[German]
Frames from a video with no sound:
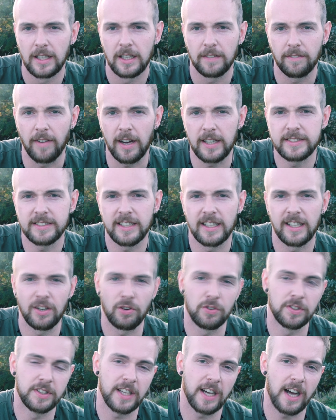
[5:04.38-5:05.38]
Wasser
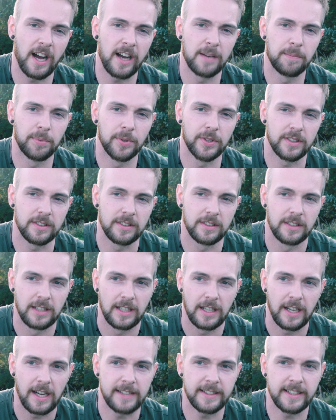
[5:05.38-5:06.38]
und die Hagebutten.
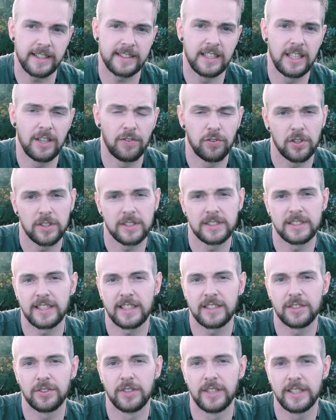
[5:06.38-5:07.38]
Alternativ schütten sie
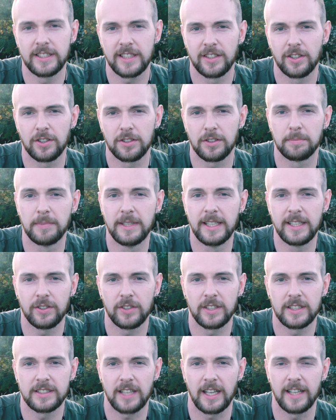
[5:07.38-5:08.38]
natürlich dann auch noch Milch
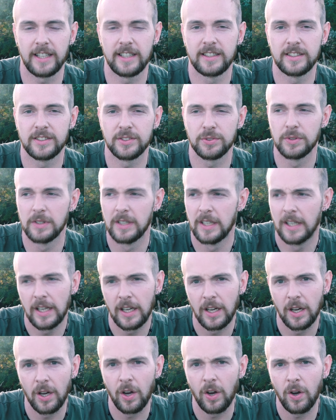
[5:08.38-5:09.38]
oder Sahne hinzu.
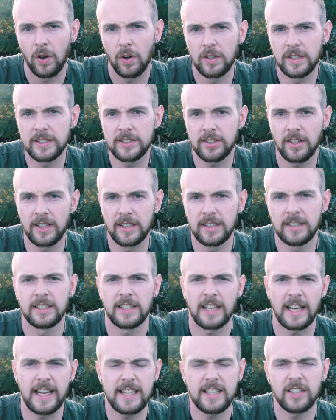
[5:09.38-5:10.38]
Und es soll
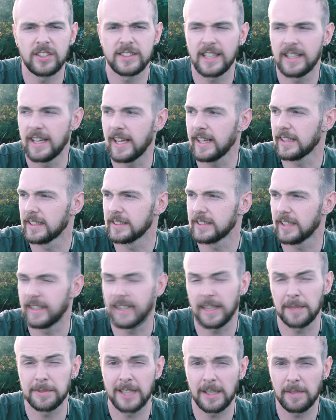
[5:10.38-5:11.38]
eigentlich sehr lecker sein. Ich
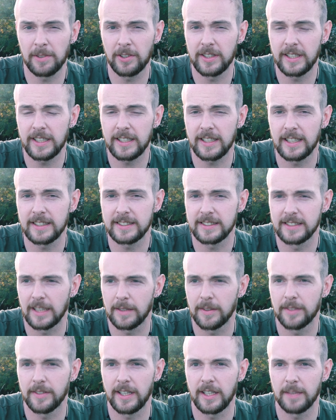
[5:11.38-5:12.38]
habe es selber noch nicht gegessen,
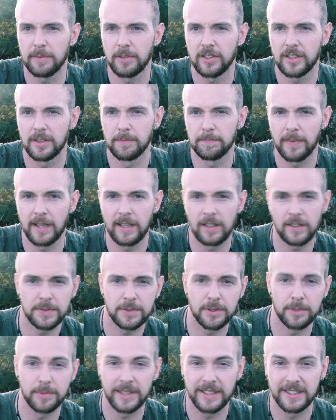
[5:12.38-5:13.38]
aber werde ich bestimmt mal
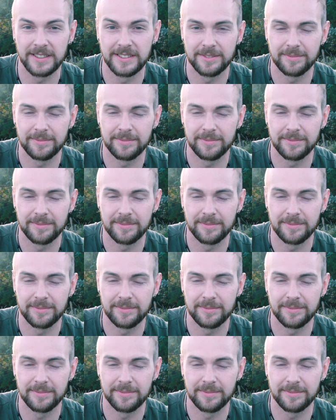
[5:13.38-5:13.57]
ausprobieren.